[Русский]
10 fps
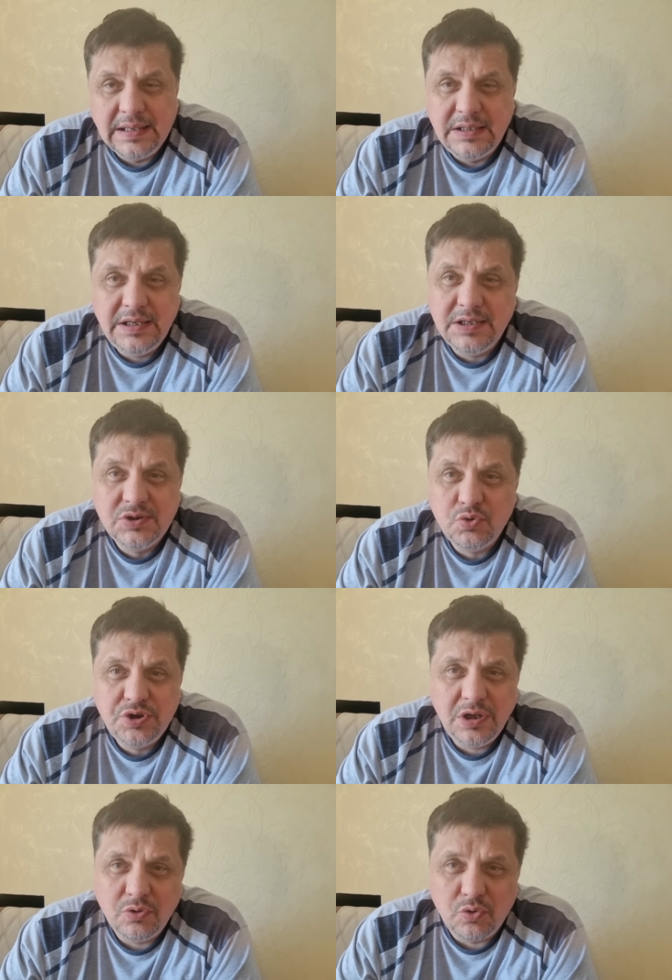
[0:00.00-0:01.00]
Не к
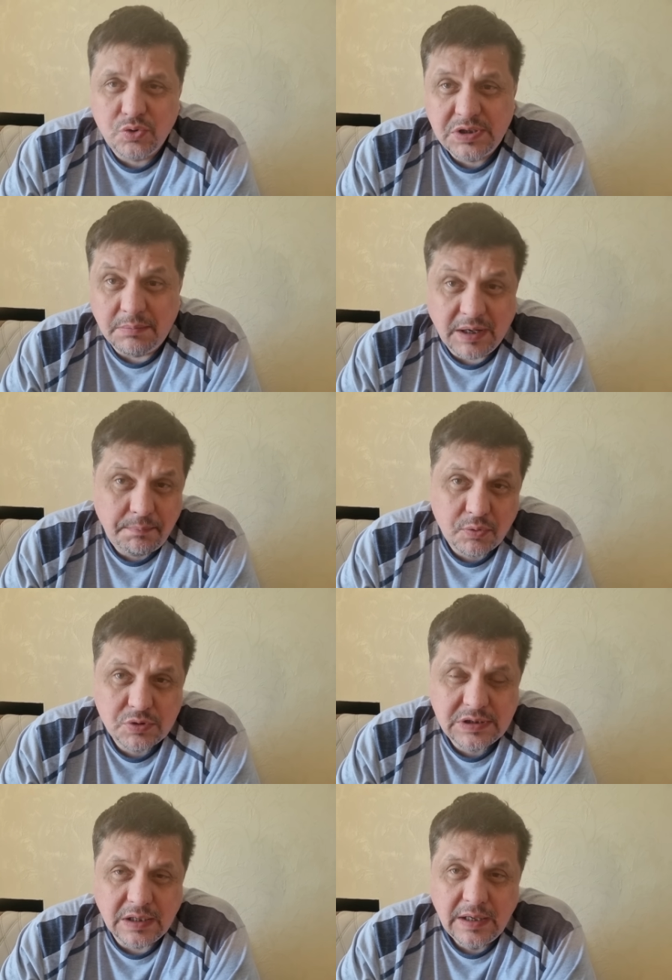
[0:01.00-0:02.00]
осуждению, друзья мои,
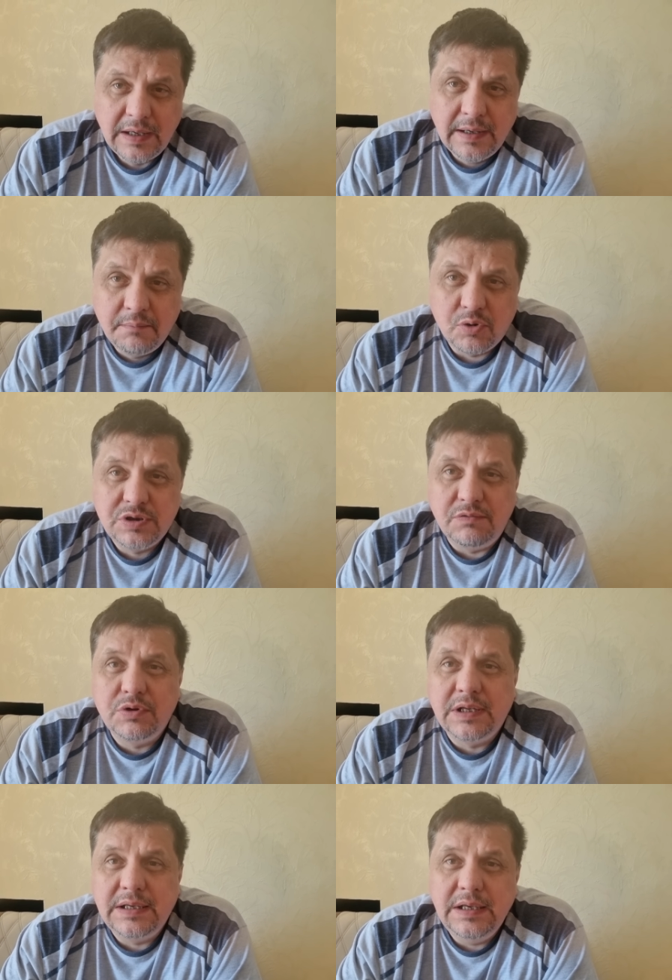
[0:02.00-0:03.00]
просто, просто
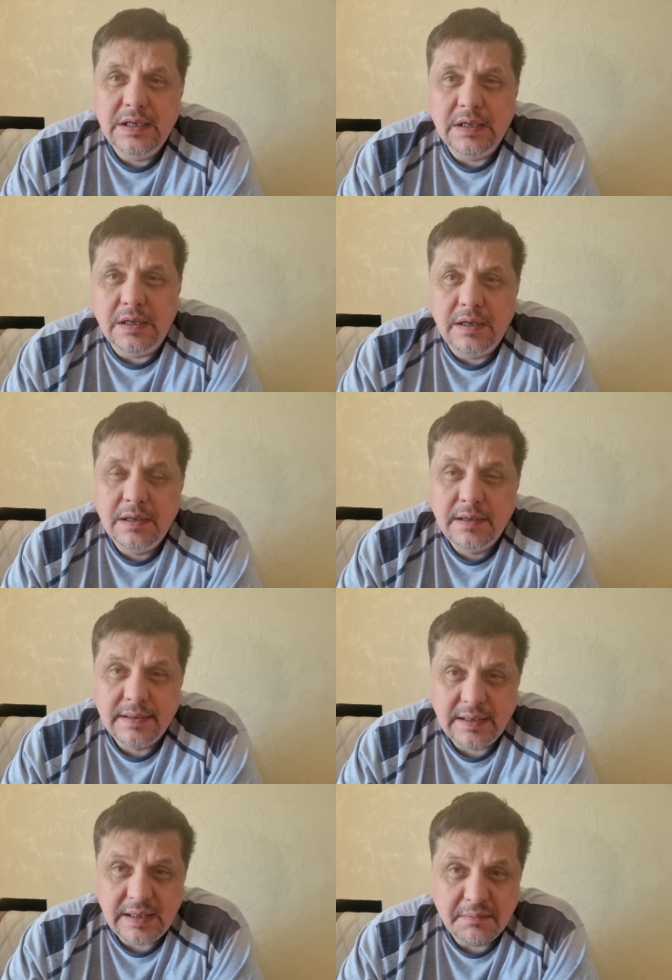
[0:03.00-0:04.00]
вот такие,
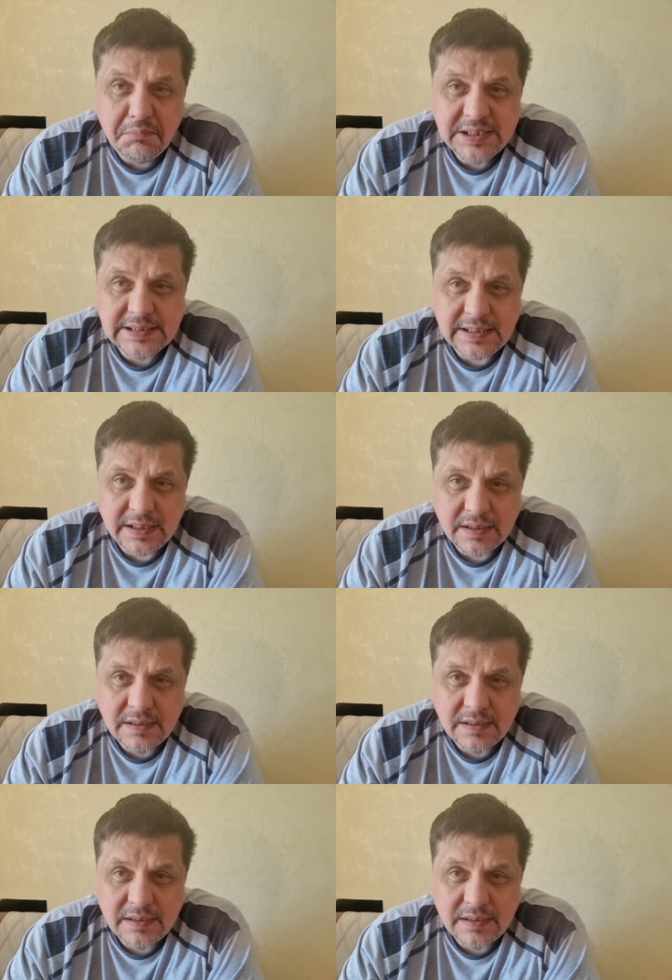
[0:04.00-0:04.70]
такие мысли.